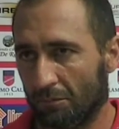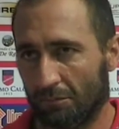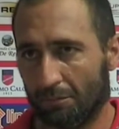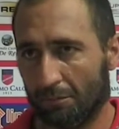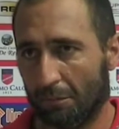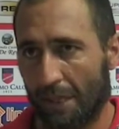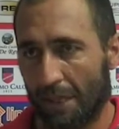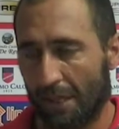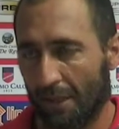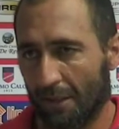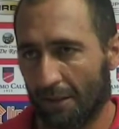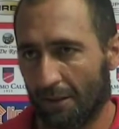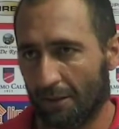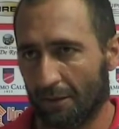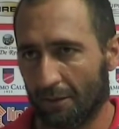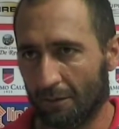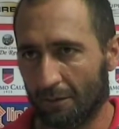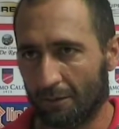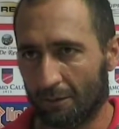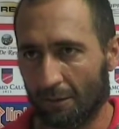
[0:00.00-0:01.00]
bene,
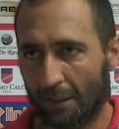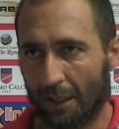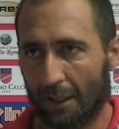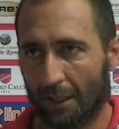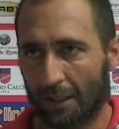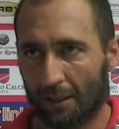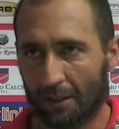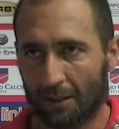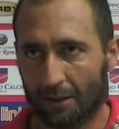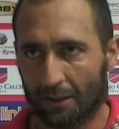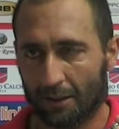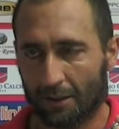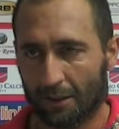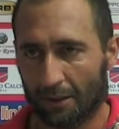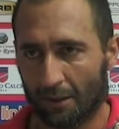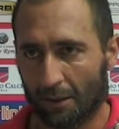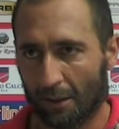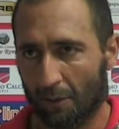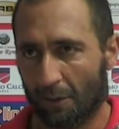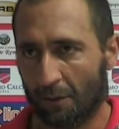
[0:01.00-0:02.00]
eh, magari
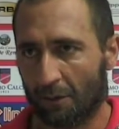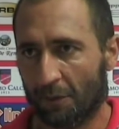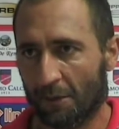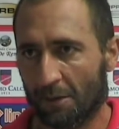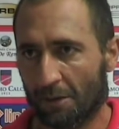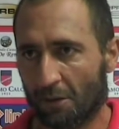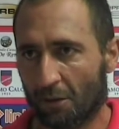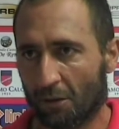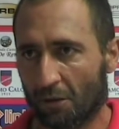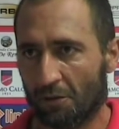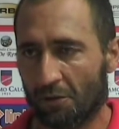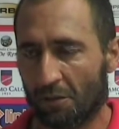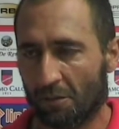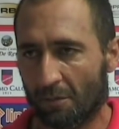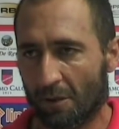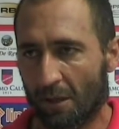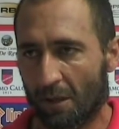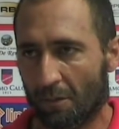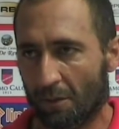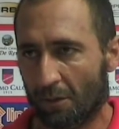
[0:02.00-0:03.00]
il, la perfezione non c'è
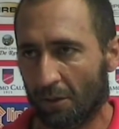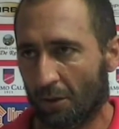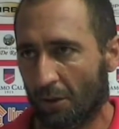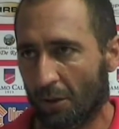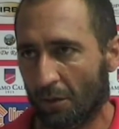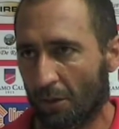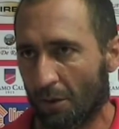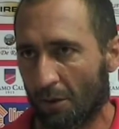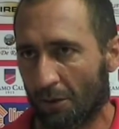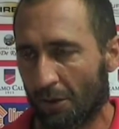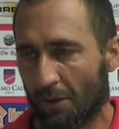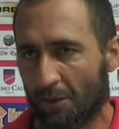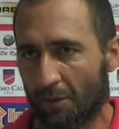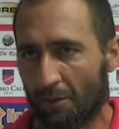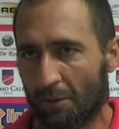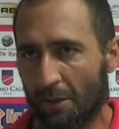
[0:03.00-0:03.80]
mai, però noi abbiamo fatto